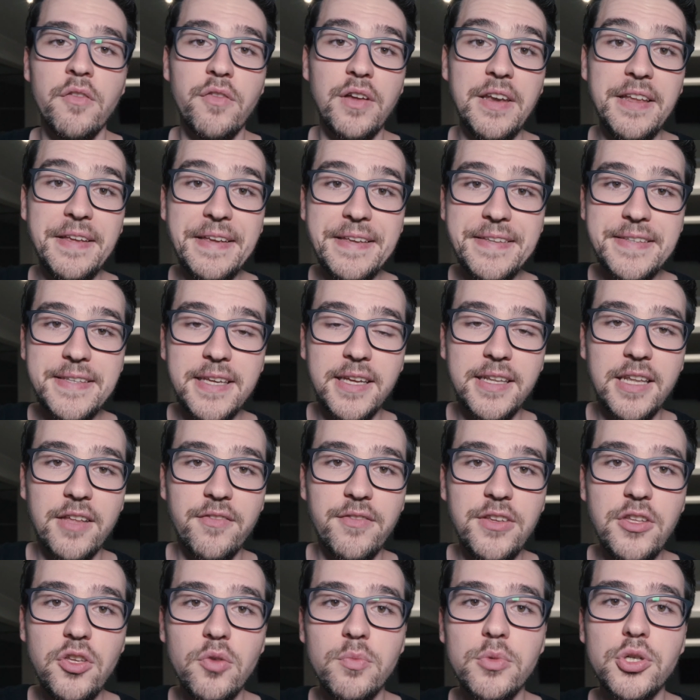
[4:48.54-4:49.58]
Verlinke ich dir in
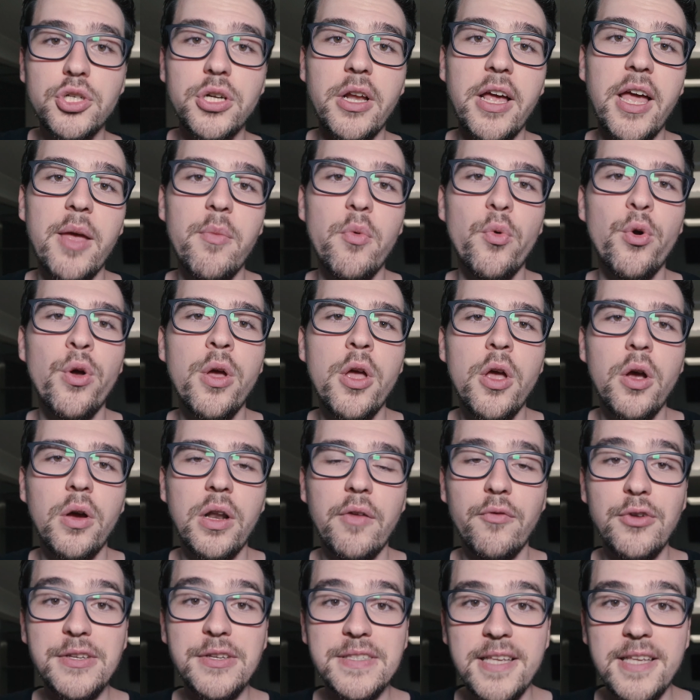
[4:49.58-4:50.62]
der Videobeschreibung. Und
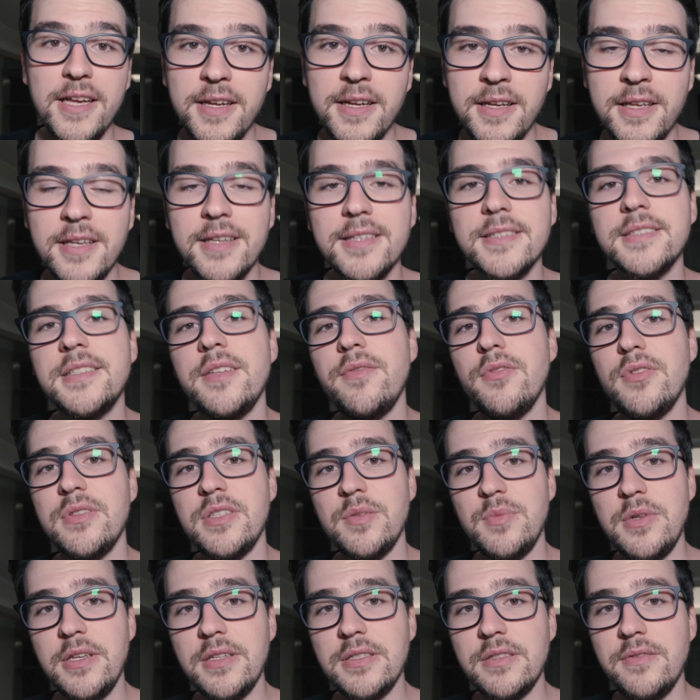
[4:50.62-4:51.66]
dann würde ich sagen, sehen wir uns
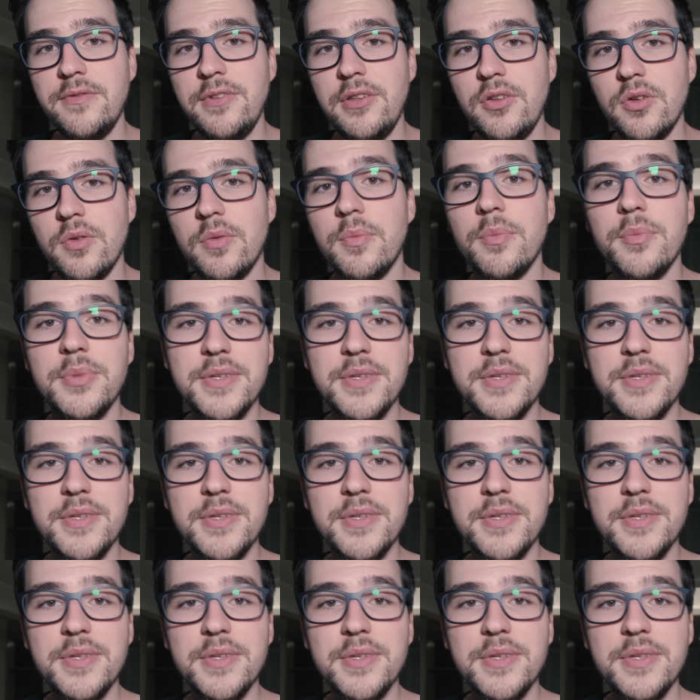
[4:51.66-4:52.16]
im nächsten Video.